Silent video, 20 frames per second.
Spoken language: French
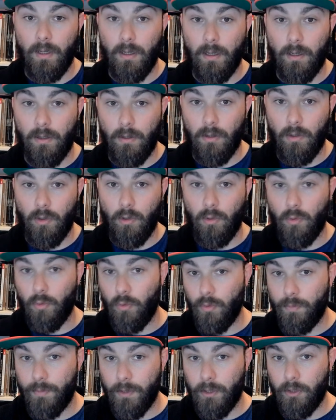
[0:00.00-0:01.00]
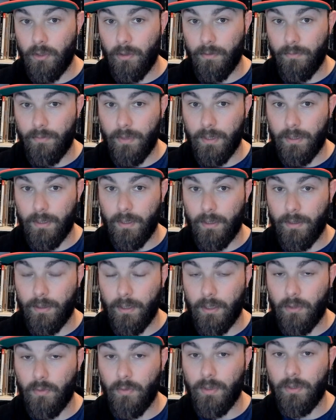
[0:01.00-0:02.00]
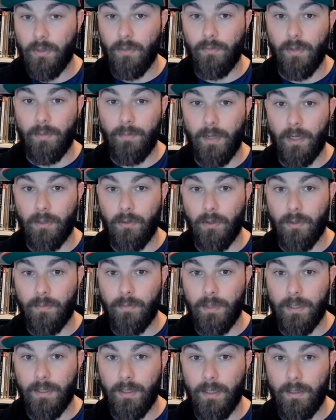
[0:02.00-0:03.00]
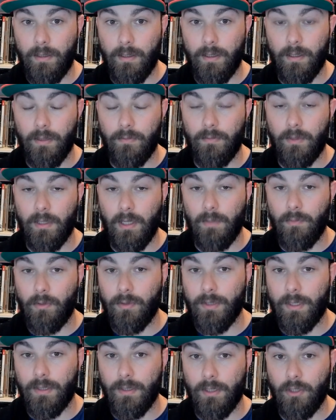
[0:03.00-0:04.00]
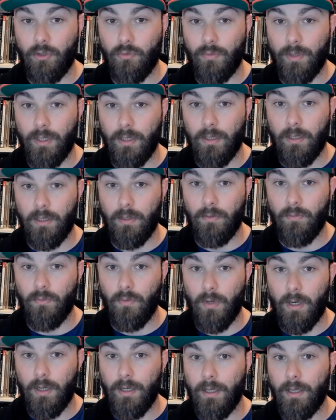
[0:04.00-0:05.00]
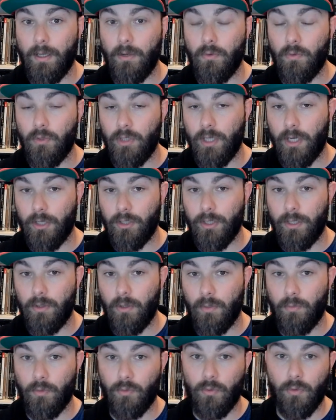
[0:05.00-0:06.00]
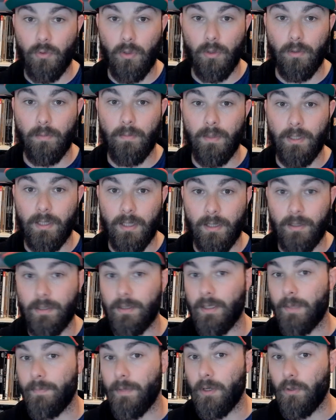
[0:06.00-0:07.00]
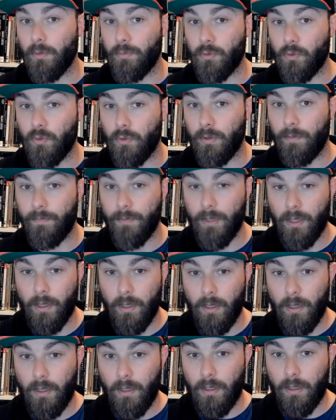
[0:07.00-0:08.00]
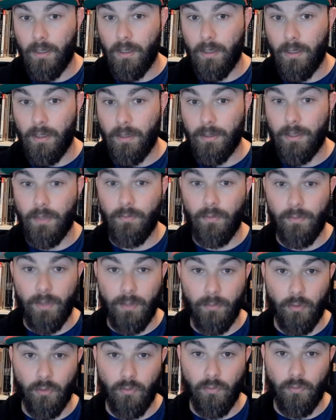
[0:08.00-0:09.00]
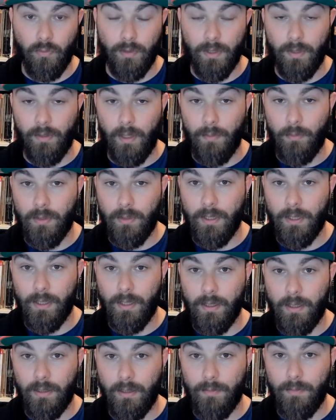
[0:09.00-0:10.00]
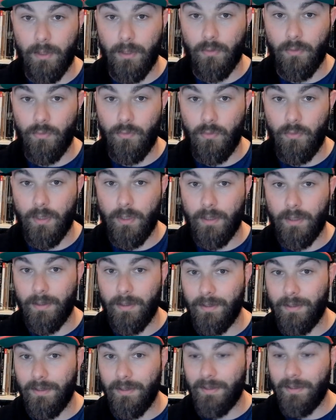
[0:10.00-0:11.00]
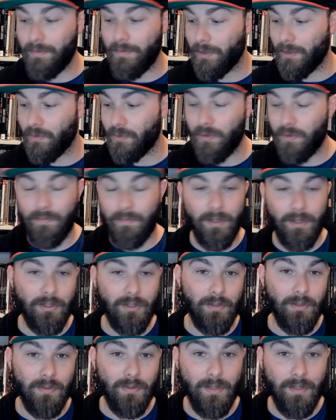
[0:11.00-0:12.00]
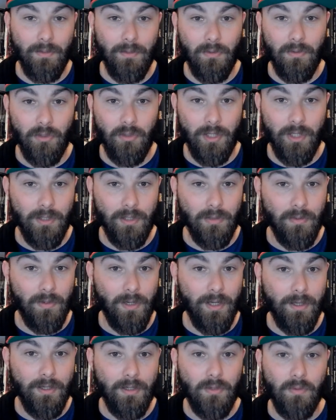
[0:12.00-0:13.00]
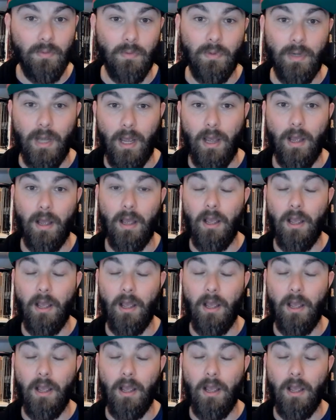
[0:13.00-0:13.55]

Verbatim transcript: Euh, le pitch, en fait, un garçon est enlevé par Croc-Mitten et finalement, c'est ses jouets qui vont aller le chercher dans le monde du Croc-Mitten qui s'appelle l'Obscur et ça vaut vraiment le coup. C'est vraiment une série qui était méconnue, qui a été éditée bien sûr par chez nos amis de chez Soleil qui ont la